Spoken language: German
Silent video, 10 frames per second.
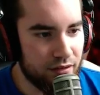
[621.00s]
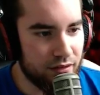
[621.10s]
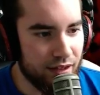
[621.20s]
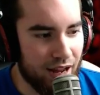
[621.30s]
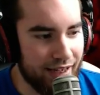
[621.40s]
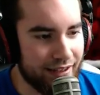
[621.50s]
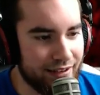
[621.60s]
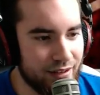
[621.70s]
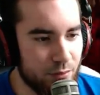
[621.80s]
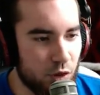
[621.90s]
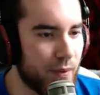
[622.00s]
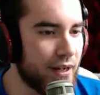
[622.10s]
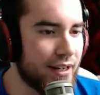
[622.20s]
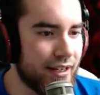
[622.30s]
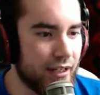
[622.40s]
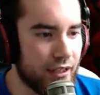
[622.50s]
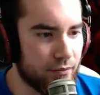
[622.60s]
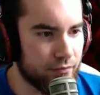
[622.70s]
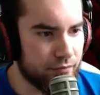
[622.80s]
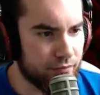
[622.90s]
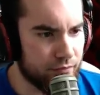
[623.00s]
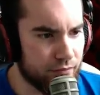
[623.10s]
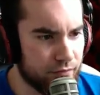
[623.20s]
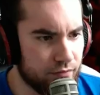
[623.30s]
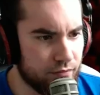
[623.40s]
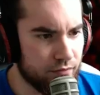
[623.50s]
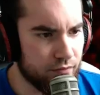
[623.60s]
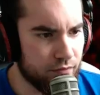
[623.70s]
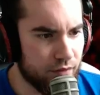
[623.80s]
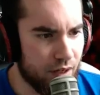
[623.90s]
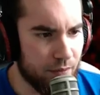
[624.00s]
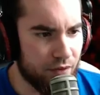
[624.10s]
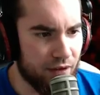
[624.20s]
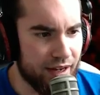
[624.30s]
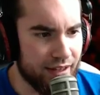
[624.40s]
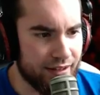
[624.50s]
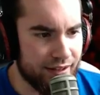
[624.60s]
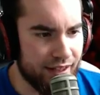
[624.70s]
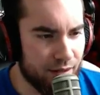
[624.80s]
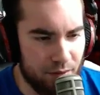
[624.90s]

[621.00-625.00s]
Reicht das dem Spiel denn nicht? Damit wir jetzt hier